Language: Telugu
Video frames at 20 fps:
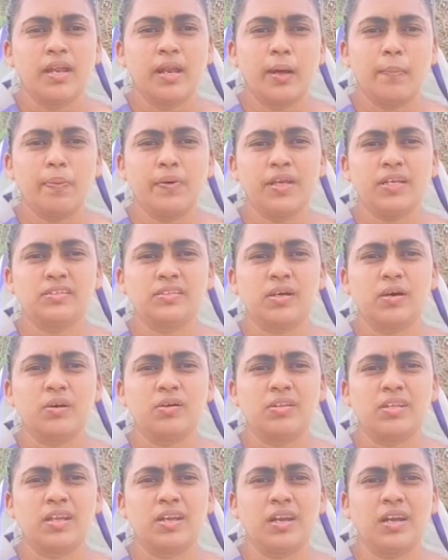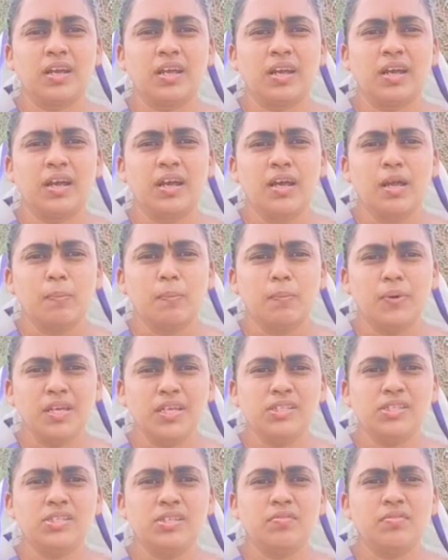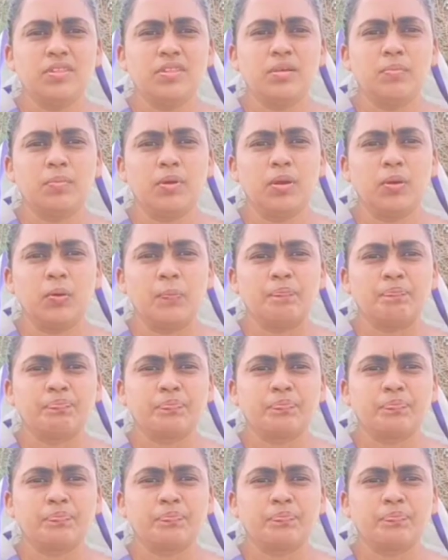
నా ప్రియ సహోదరులారా మీ జీవితంలో